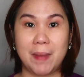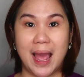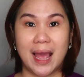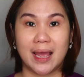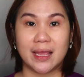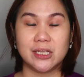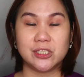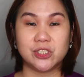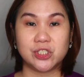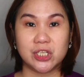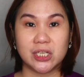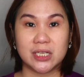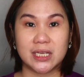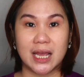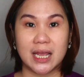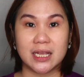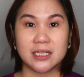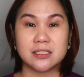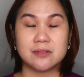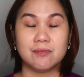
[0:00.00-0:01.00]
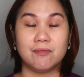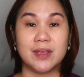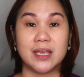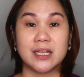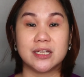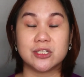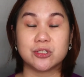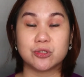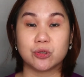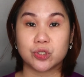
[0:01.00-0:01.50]
packaging, guys,
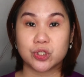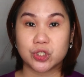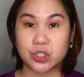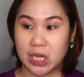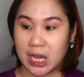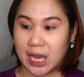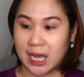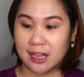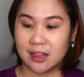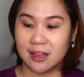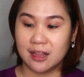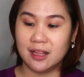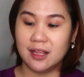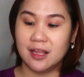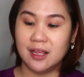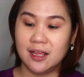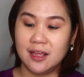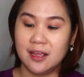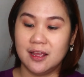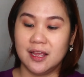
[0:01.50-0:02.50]
very social.